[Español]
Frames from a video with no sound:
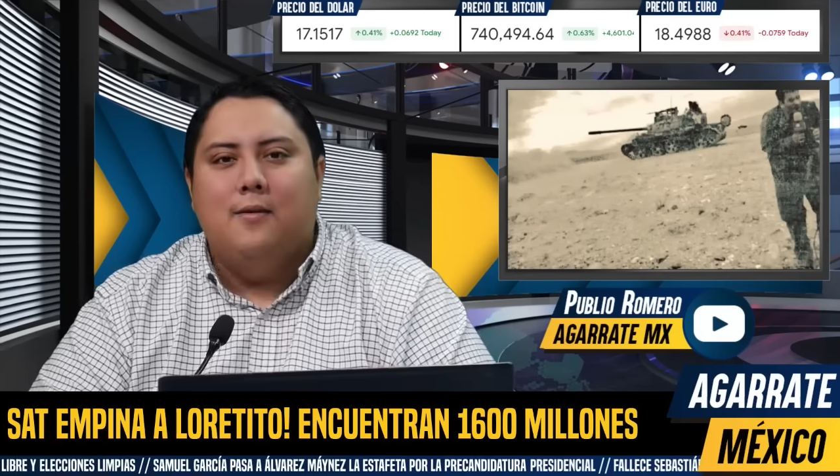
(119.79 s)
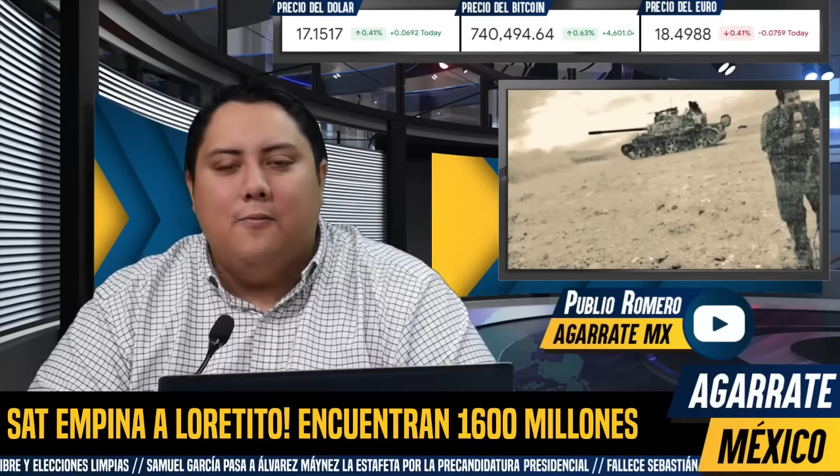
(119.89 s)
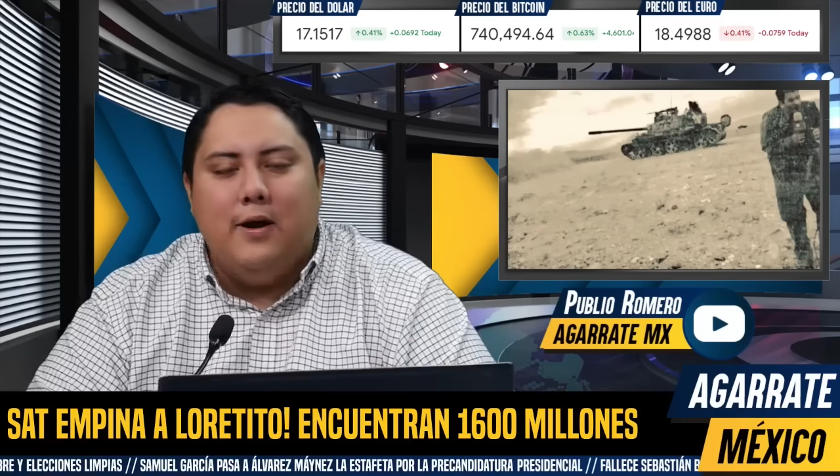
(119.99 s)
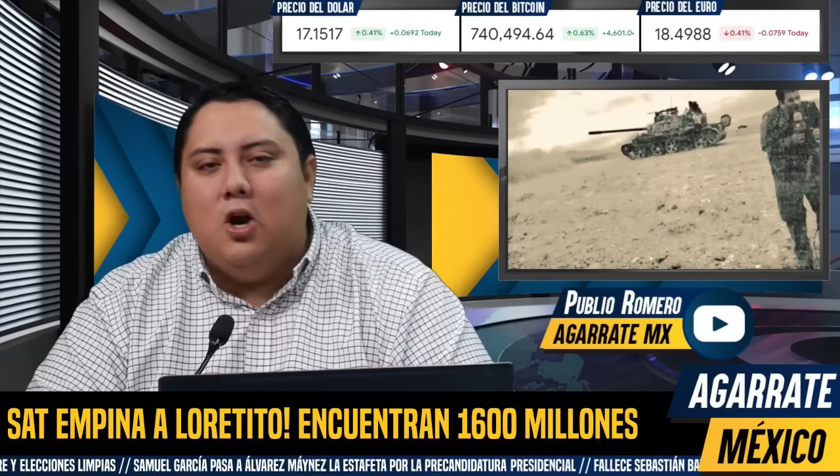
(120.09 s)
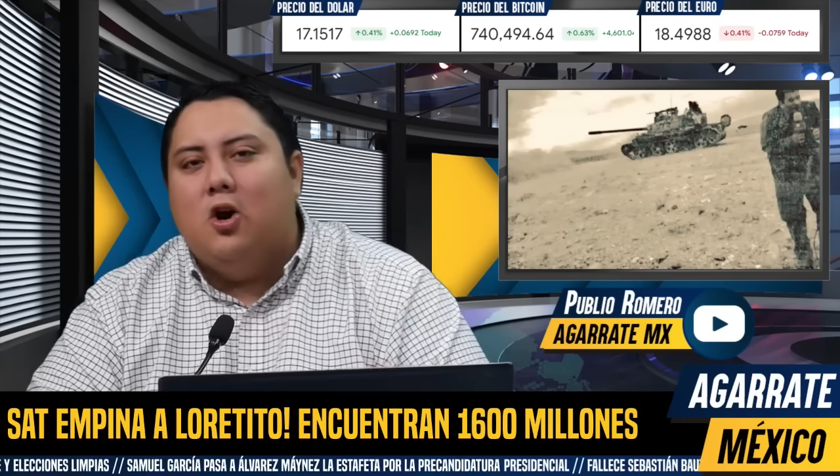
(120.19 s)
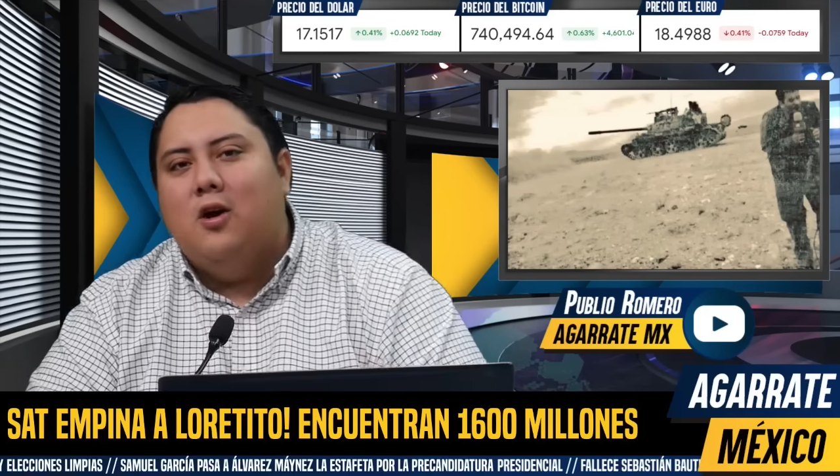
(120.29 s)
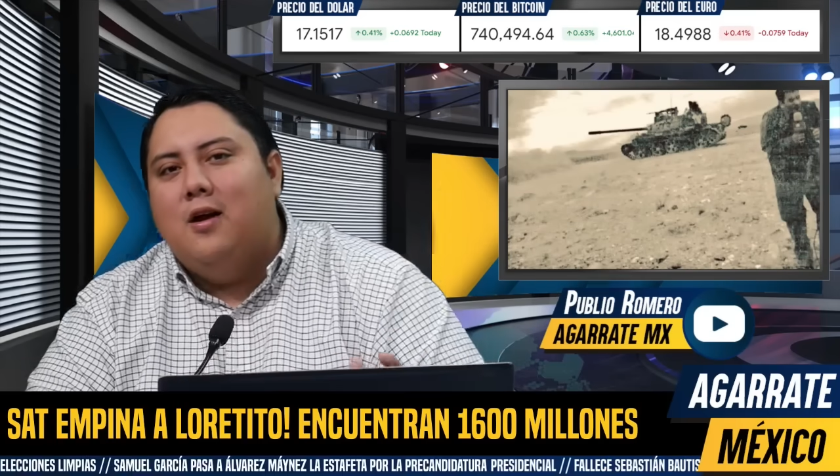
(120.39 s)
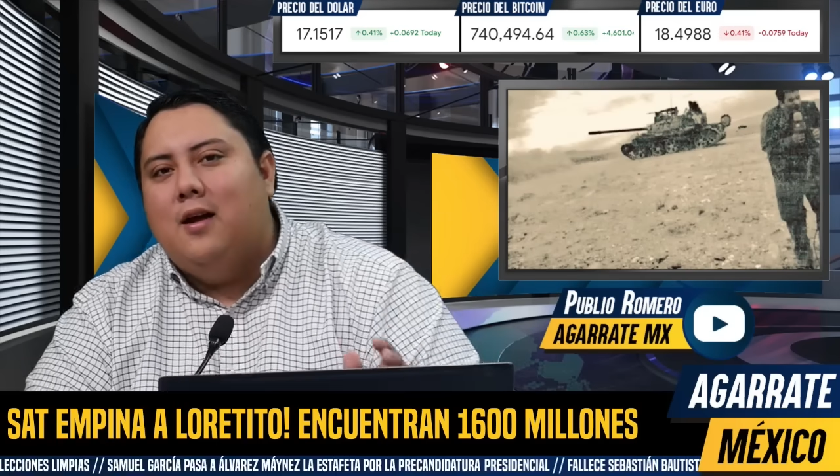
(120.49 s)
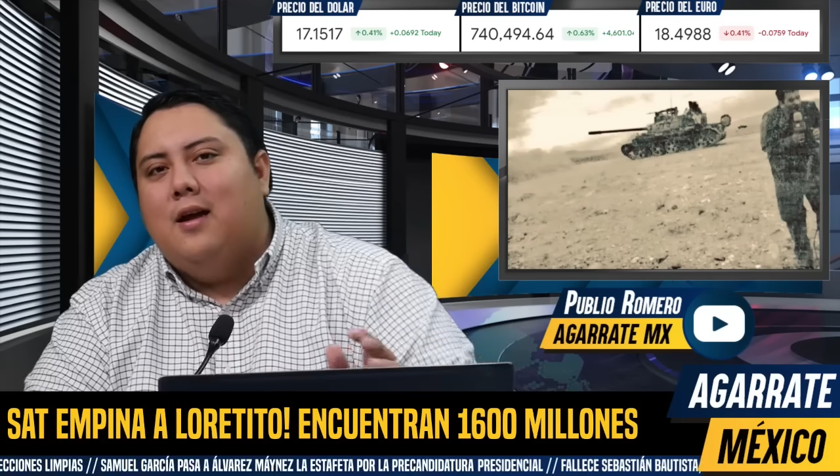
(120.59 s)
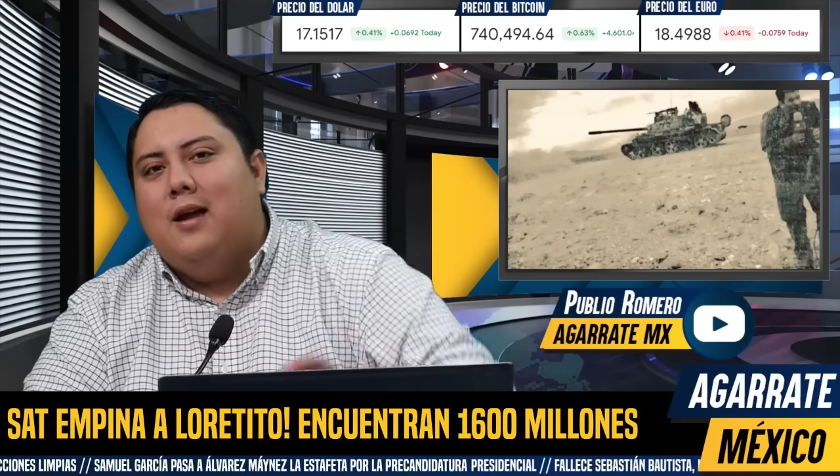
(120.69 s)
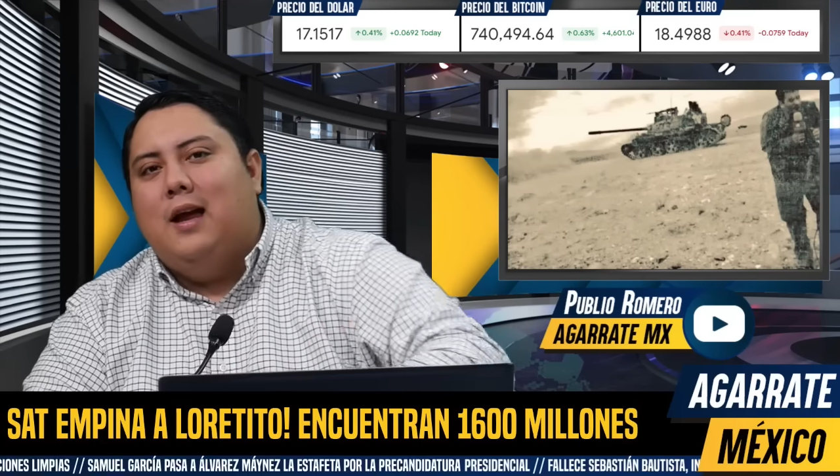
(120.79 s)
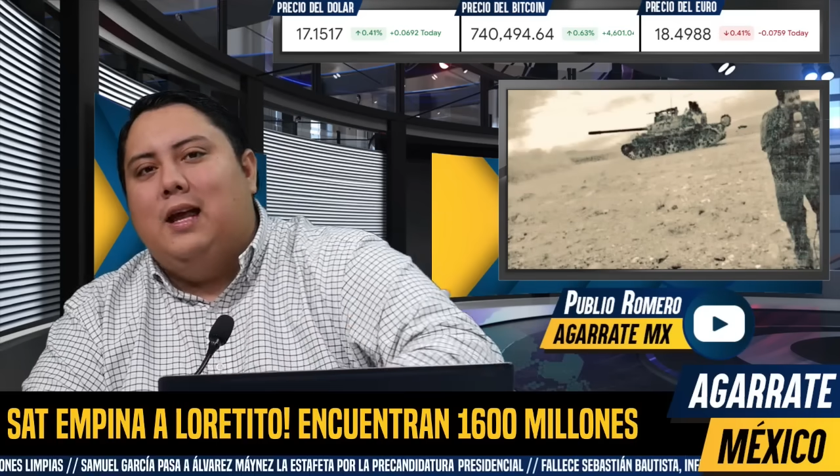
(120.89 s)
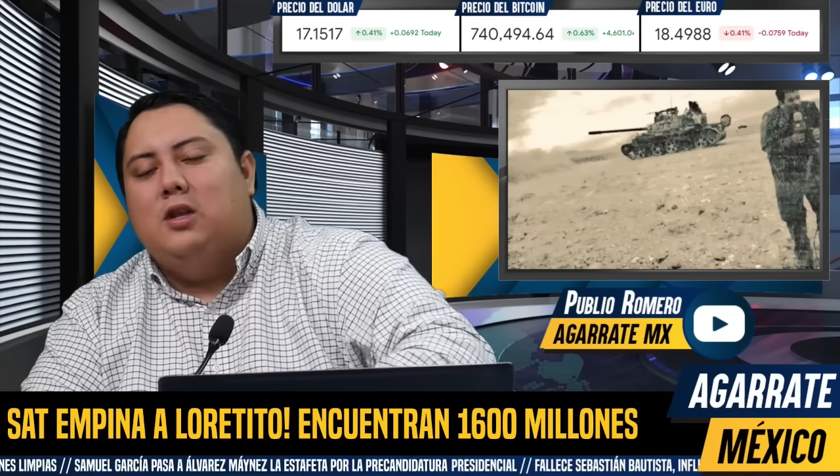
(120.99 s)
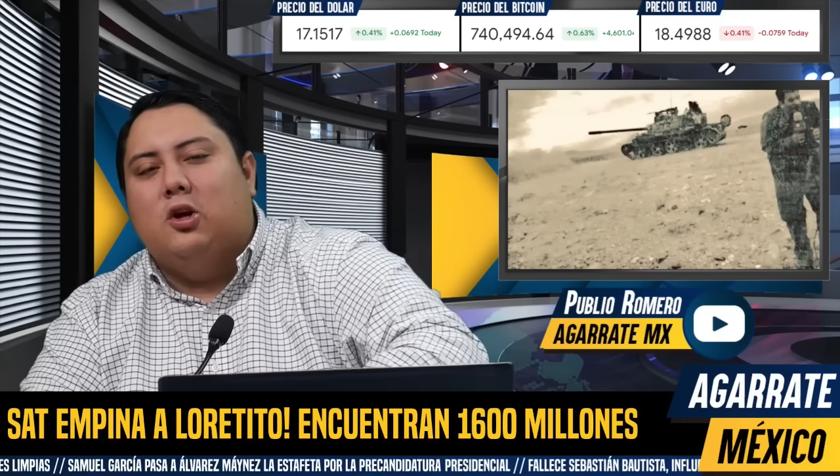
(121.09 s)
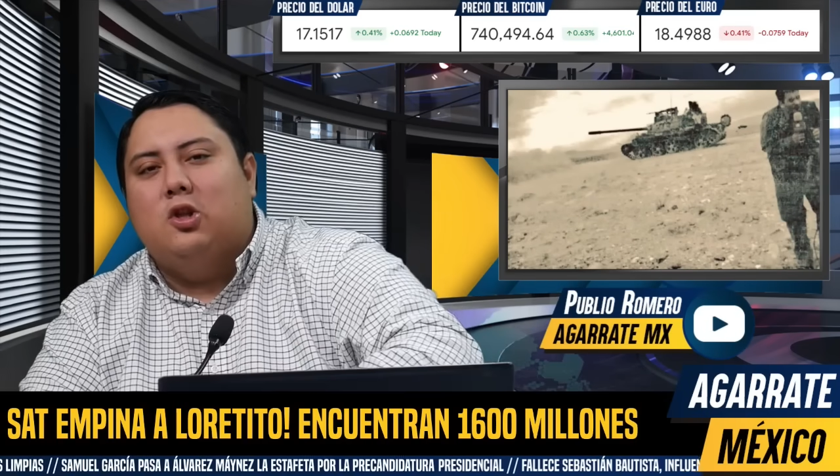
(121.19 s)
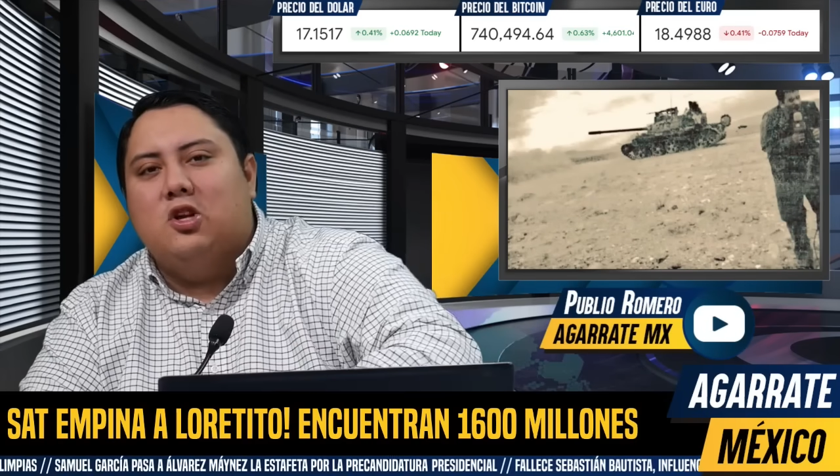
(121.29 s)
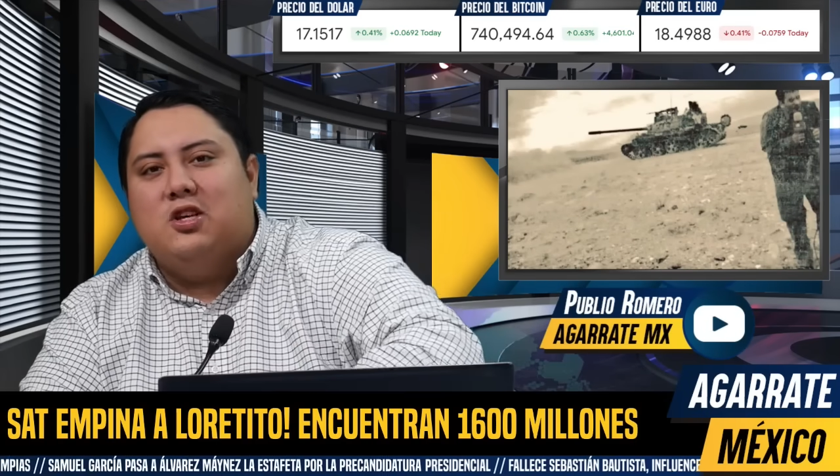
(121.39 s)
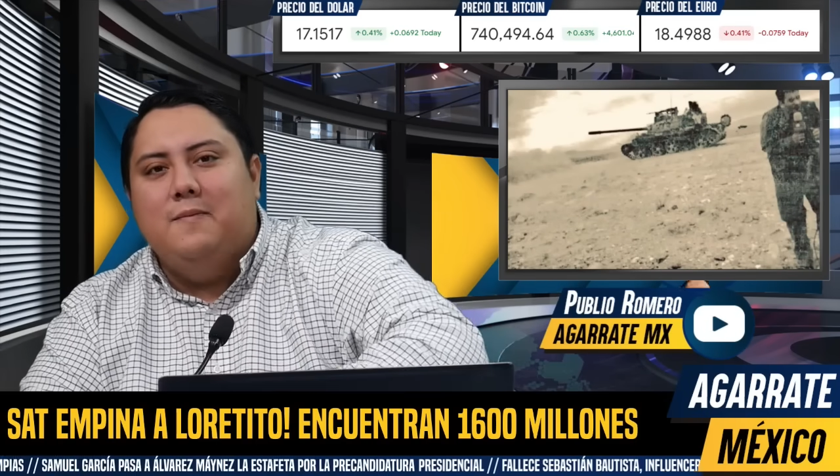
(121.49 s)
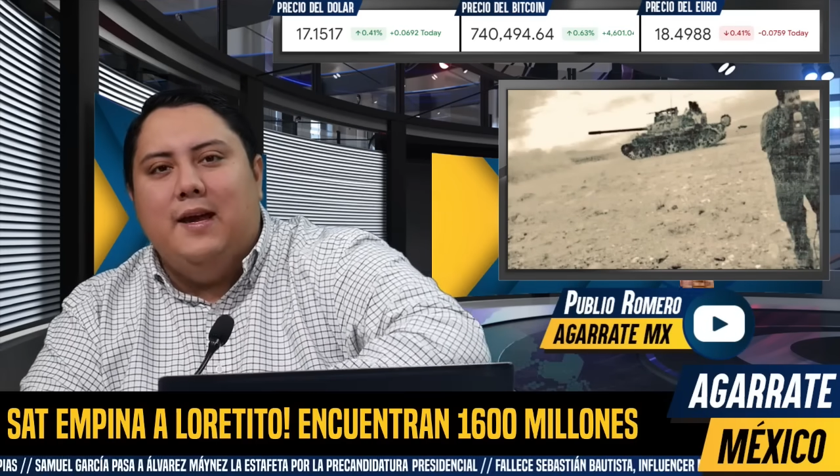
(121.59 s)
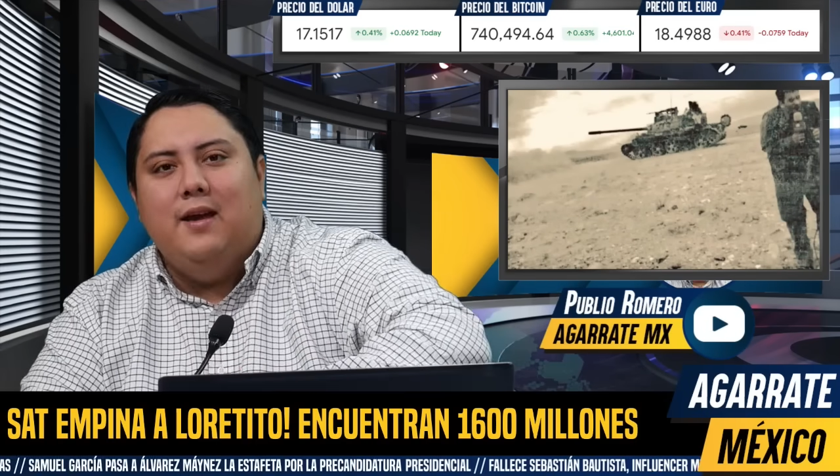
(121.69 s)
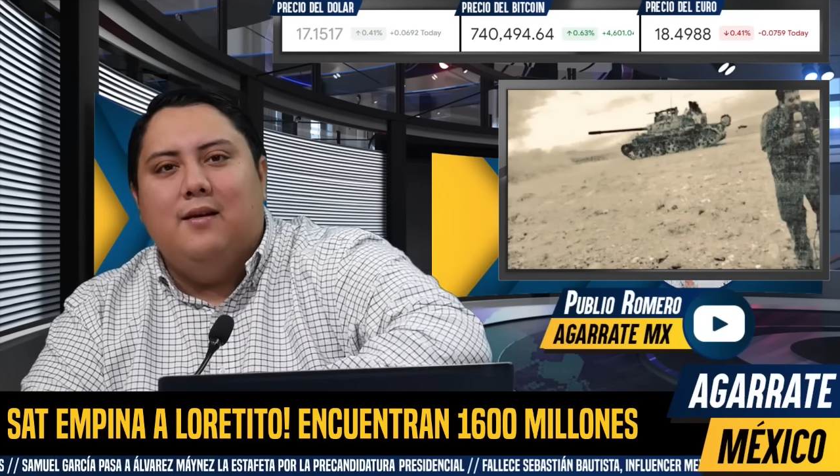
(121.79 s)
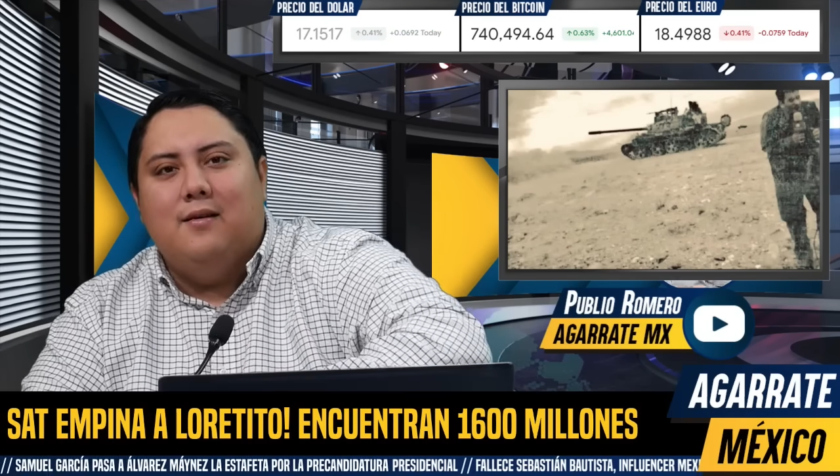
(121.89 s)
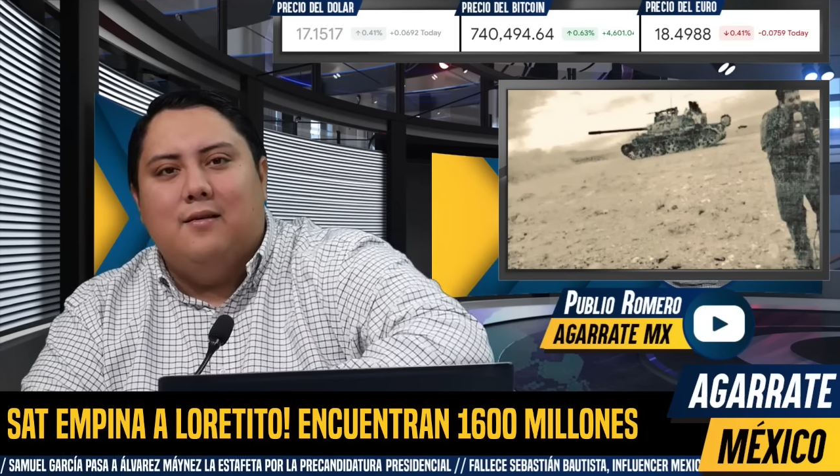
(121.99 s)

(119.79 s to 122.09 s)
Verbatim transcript: Bueno, el doctor Simi